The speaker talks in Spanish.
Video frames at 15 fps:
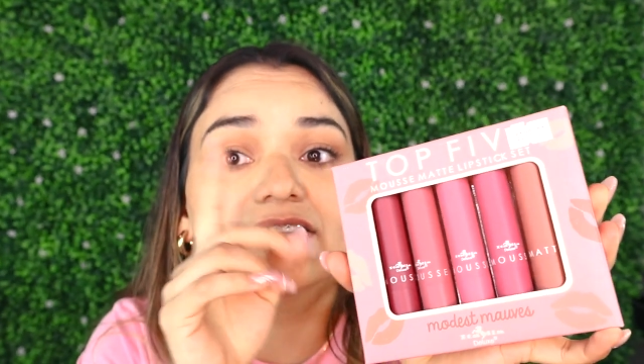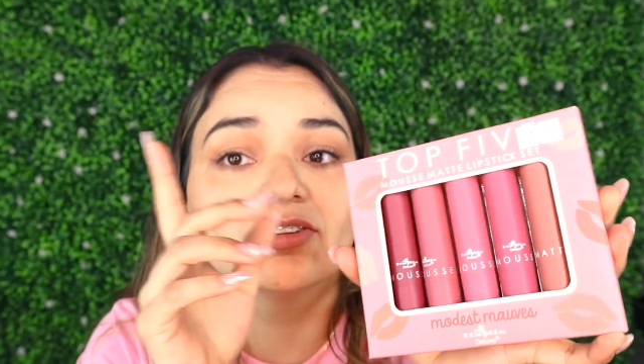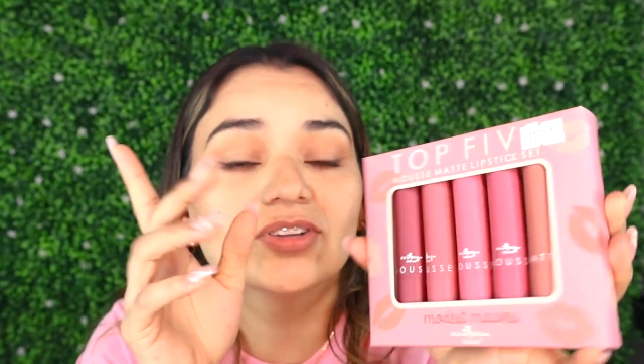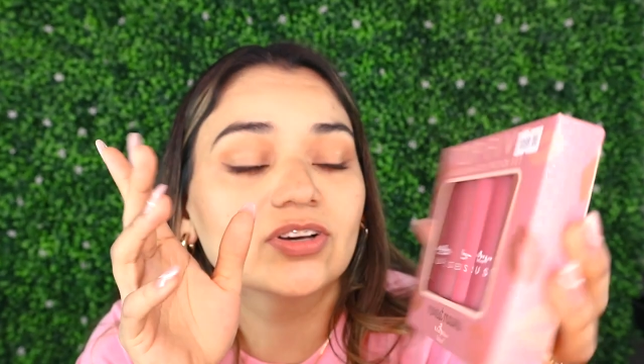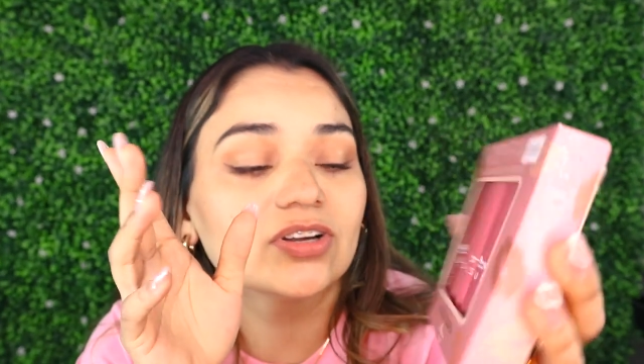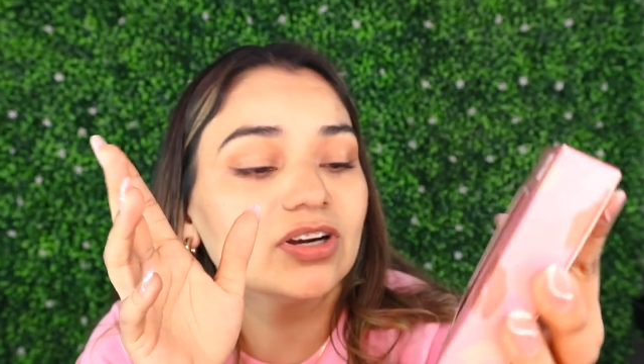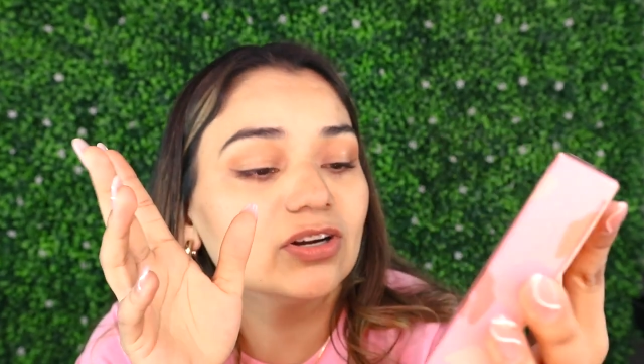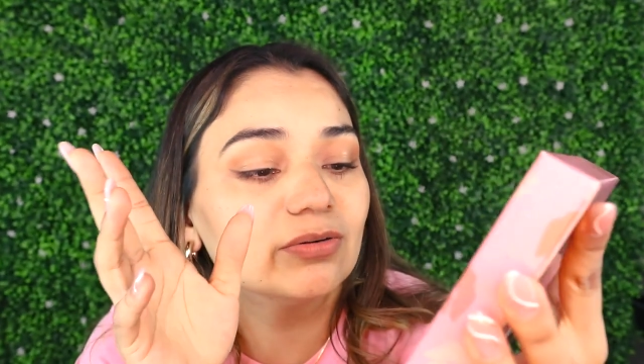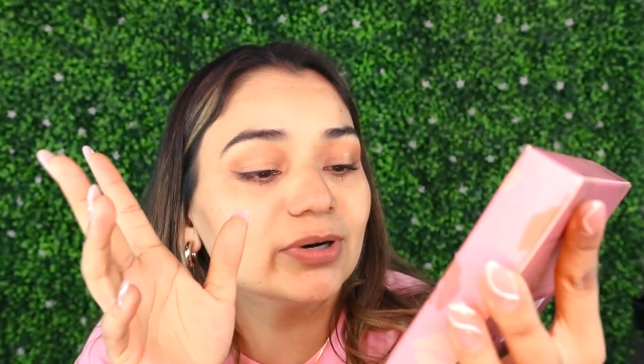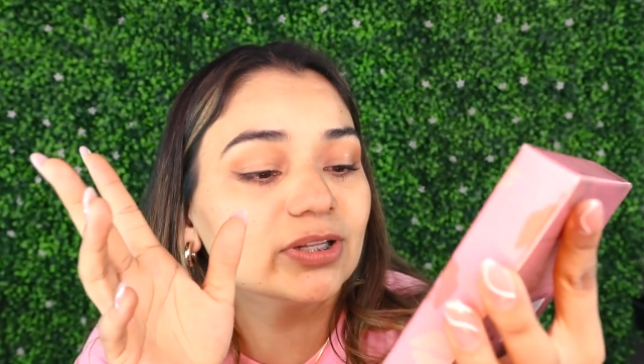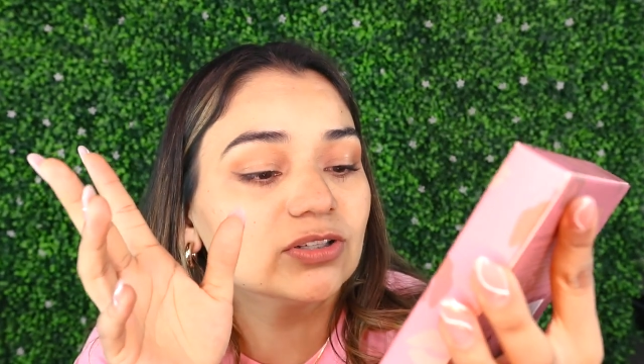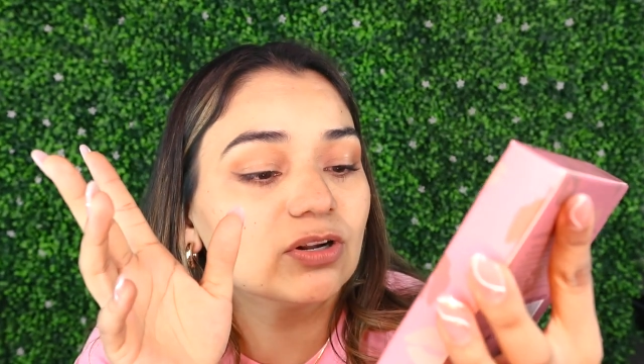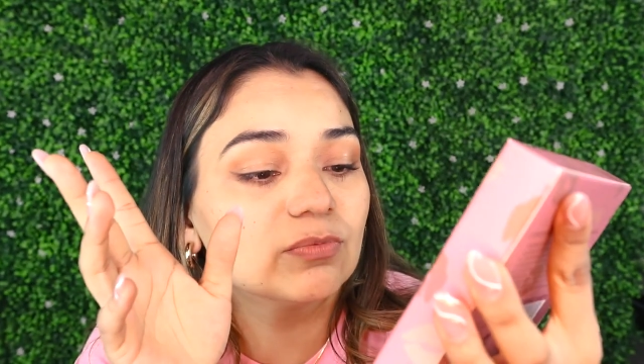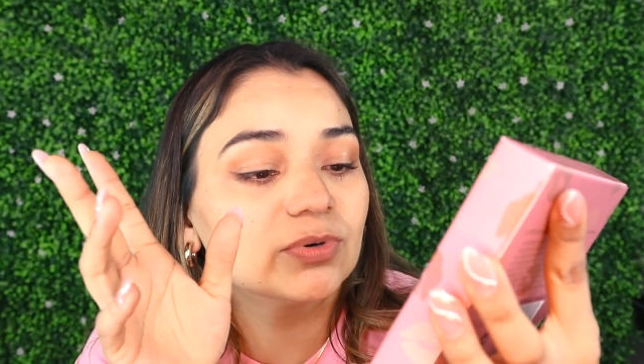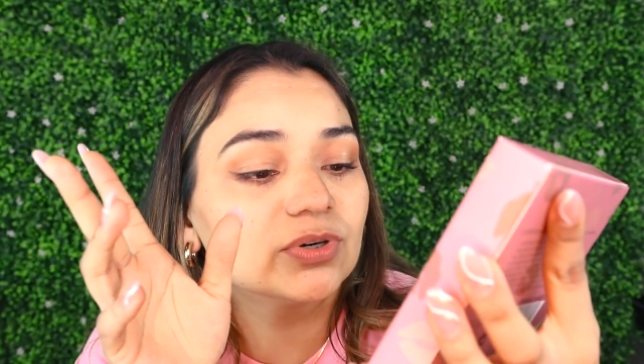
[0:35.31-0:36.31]
¿Qué onda con el
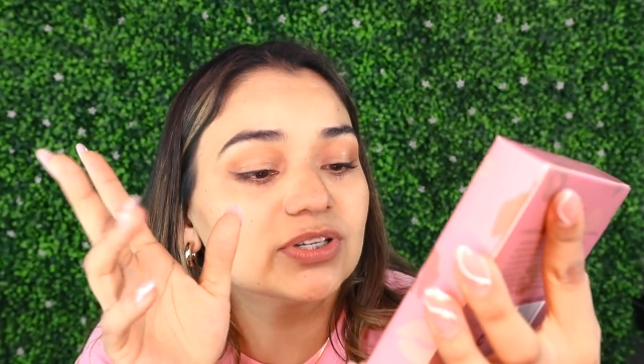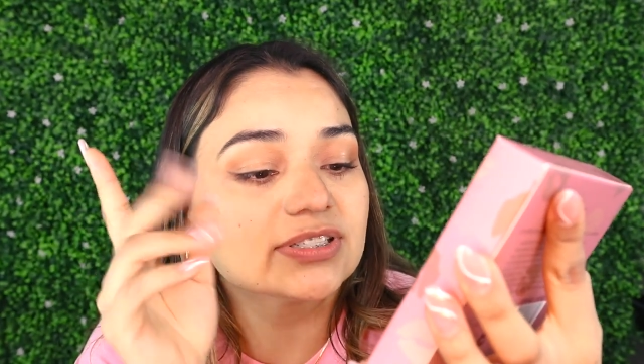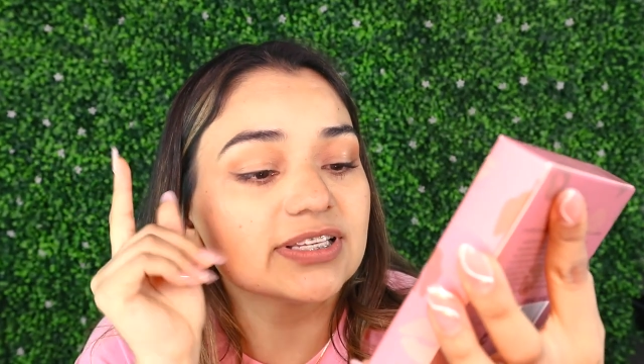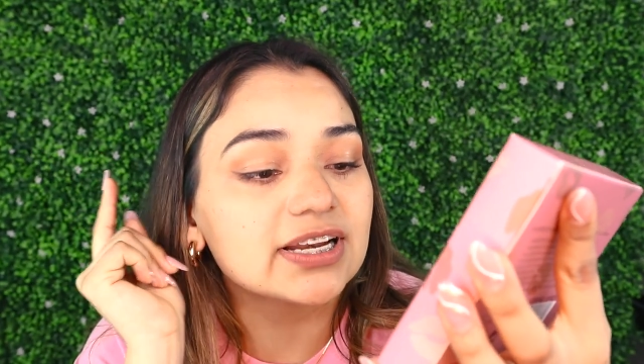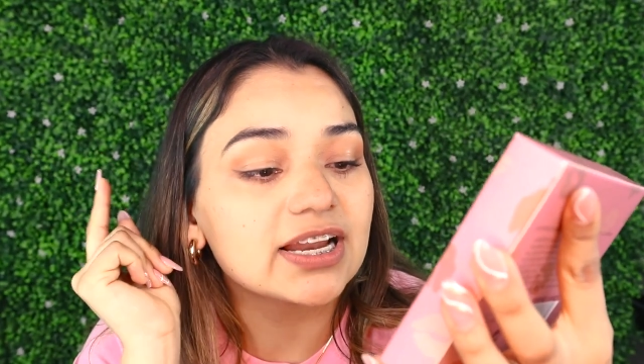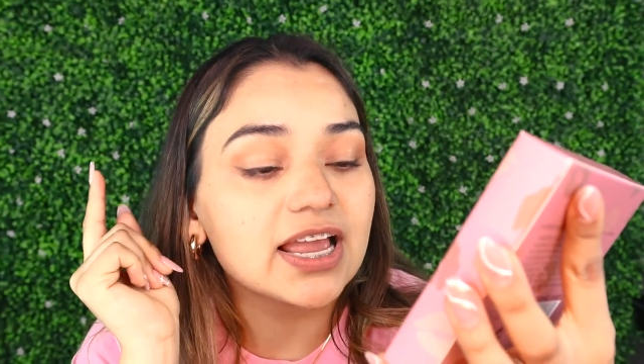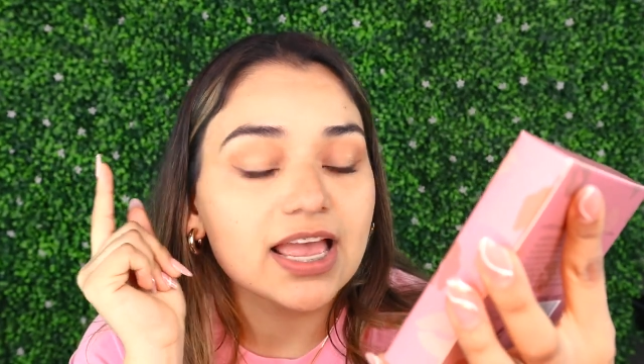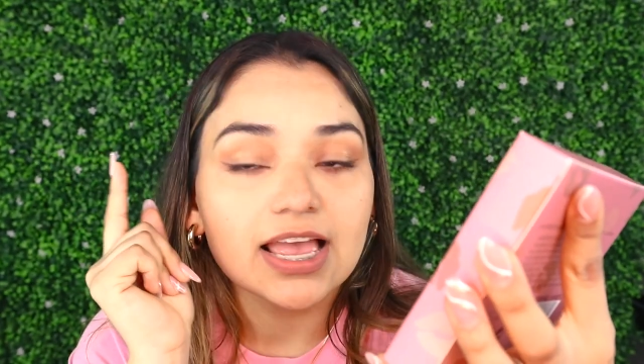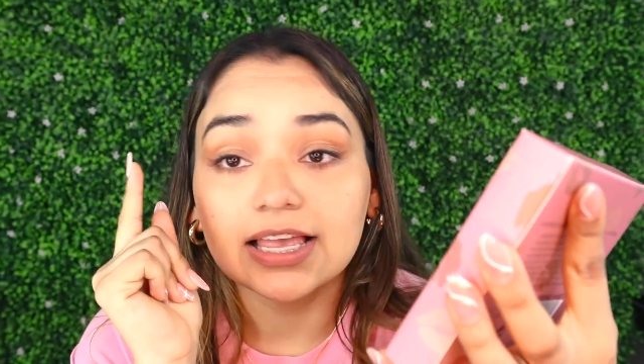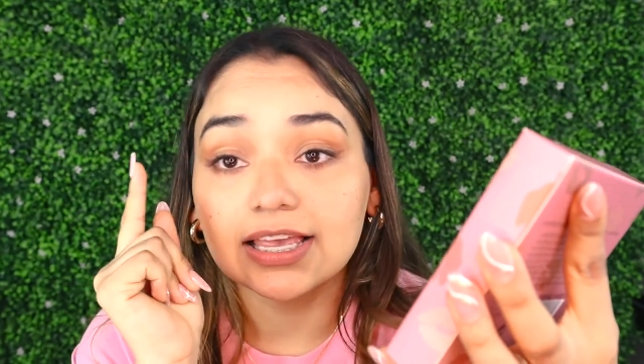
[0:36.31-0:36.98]
nombre? No lo puedo decir.